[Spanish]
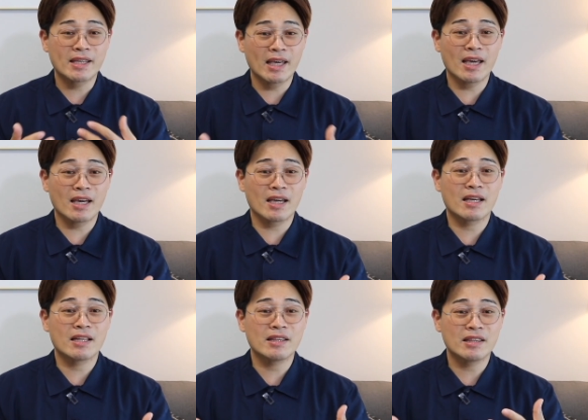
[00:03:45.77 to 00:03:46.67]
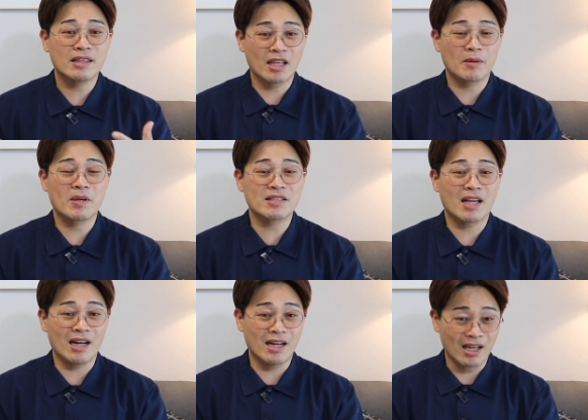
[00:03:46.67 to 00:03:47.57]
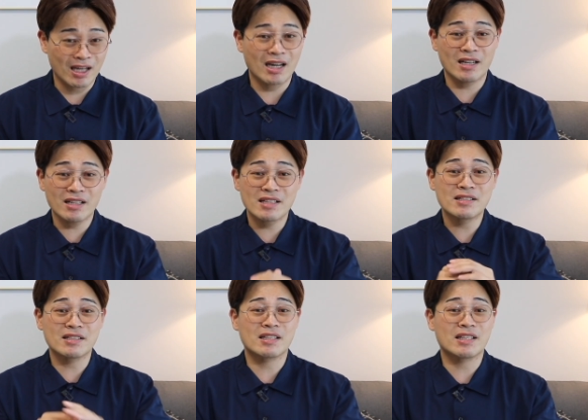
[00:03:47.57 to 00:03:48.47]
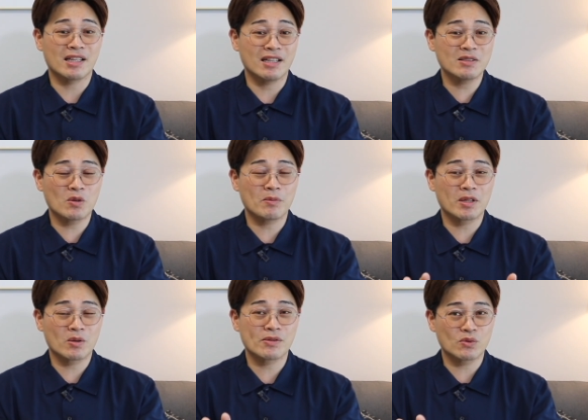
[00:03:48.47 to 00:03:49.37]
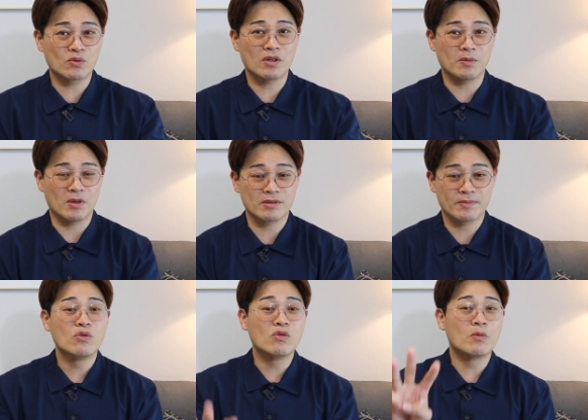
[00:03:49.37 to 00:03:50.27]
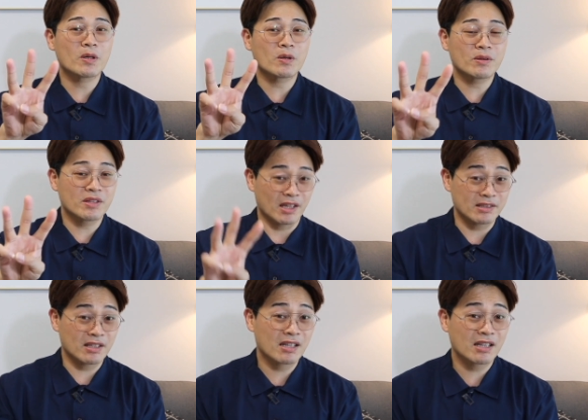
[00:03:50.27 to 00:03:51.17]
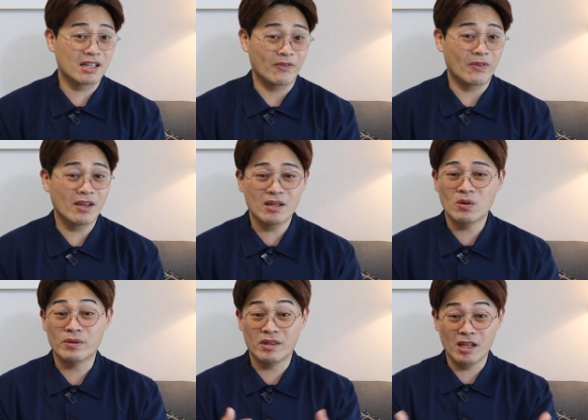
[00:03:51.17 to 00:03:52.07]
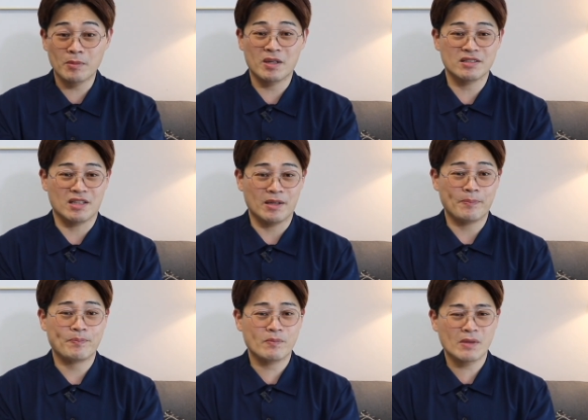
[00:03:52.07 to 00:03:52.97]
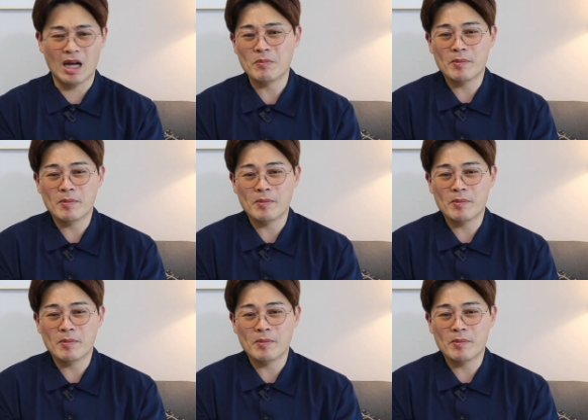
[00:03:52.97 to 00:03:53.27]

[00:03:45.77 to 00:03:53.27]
que debes alejar si quieres comer los huevos. Número 3. Café o té verde. A mí